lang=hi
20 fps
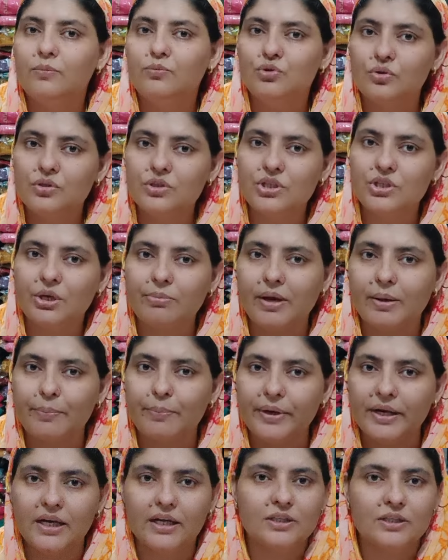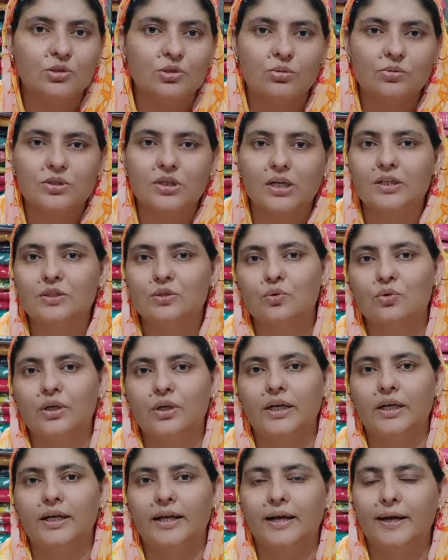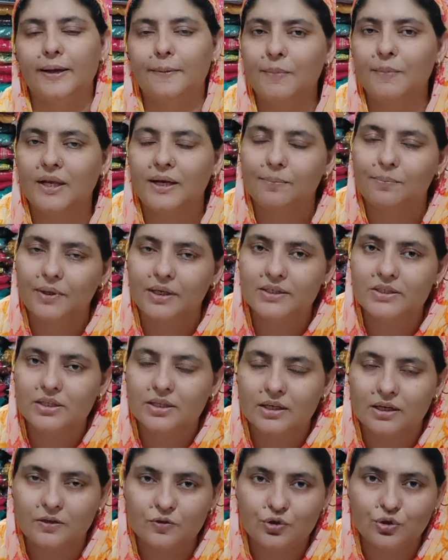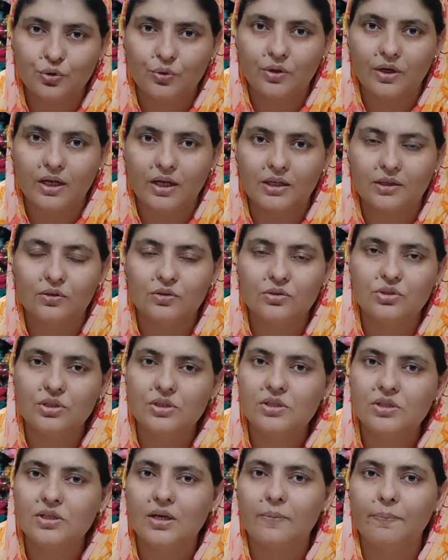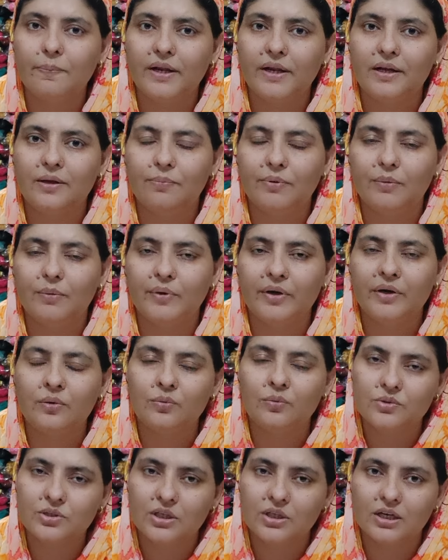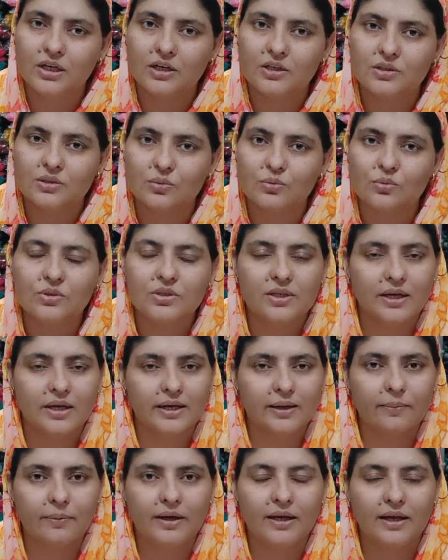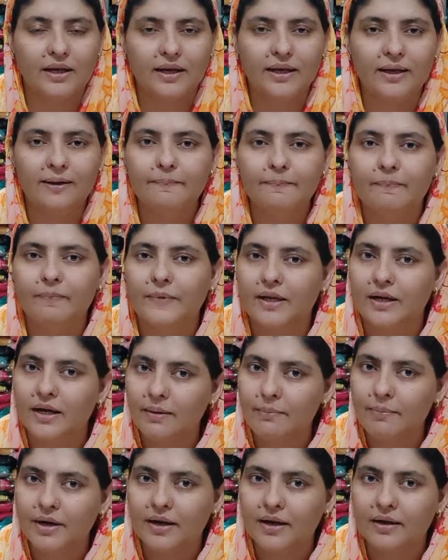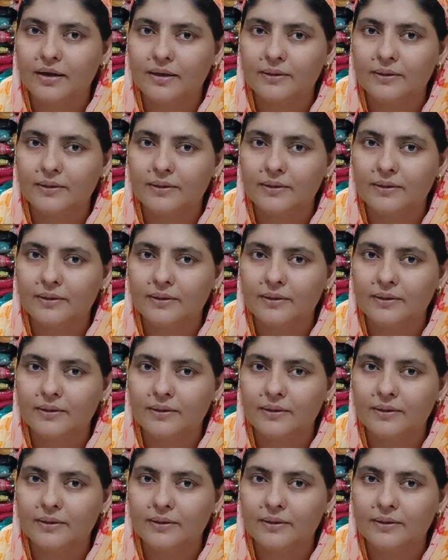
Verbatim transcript: जोन सी बेबे ने जोन सा सूट लेना है मेरे पास स्क्रीनशॉट डाल दियो जिसकी पहली पेमेंट उसी का सूट सारीवाणा ने राम राम